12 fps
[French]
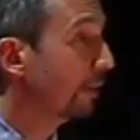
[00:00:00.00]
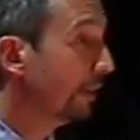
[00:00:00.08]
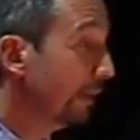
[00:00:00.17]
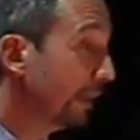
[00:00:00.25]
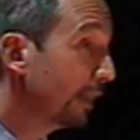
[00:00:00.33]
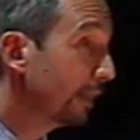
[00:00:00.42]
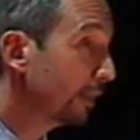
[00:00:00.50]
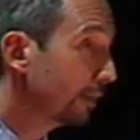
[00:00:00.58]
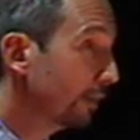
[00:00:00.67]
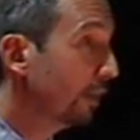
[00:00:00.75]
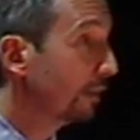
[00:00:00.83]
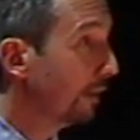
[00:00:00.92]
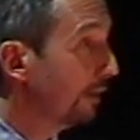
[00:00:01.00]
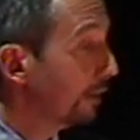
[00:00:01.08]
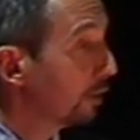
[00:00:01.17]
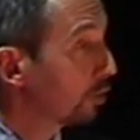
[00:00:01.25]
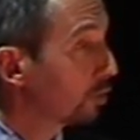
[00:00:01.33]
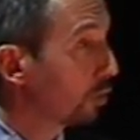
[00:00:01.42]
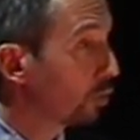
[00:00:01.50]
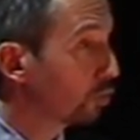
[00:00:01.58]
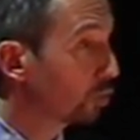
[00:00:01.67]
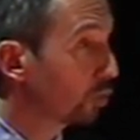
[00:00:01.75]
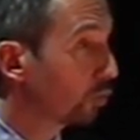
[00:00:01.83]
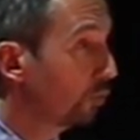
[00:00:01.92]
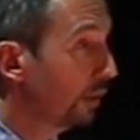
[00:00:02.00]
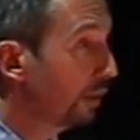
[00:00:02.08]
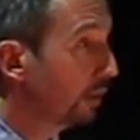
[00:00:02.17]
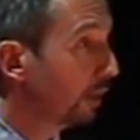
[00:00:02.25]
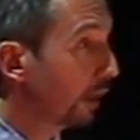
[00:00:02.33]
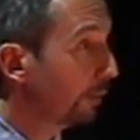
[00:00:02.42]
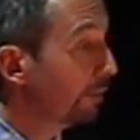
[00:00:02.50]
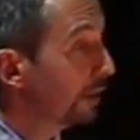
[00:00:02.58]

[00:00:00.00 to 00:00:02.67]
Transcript: hier qu'il y a encore aujourd'hui, eh ben, ils